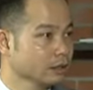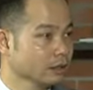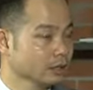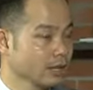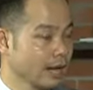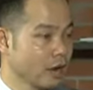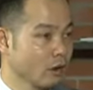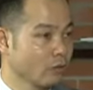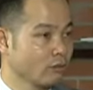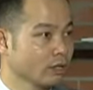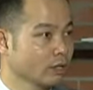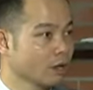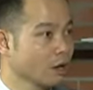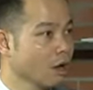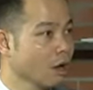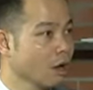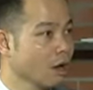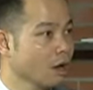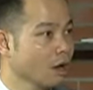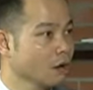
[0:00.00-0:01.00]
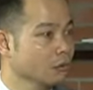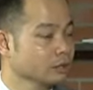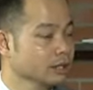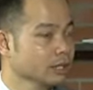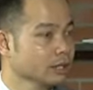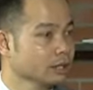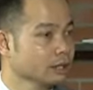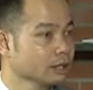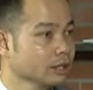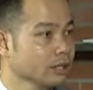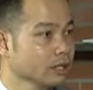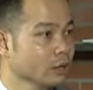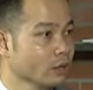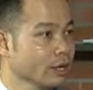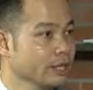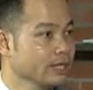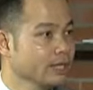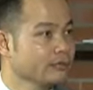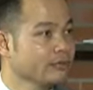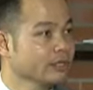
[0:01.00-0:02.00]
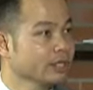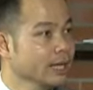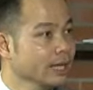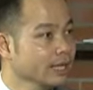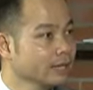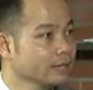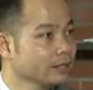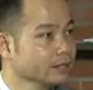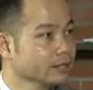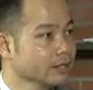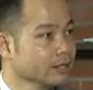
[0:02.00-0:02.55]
nghèo vượt khó, học sinh có ý chí vươn lên,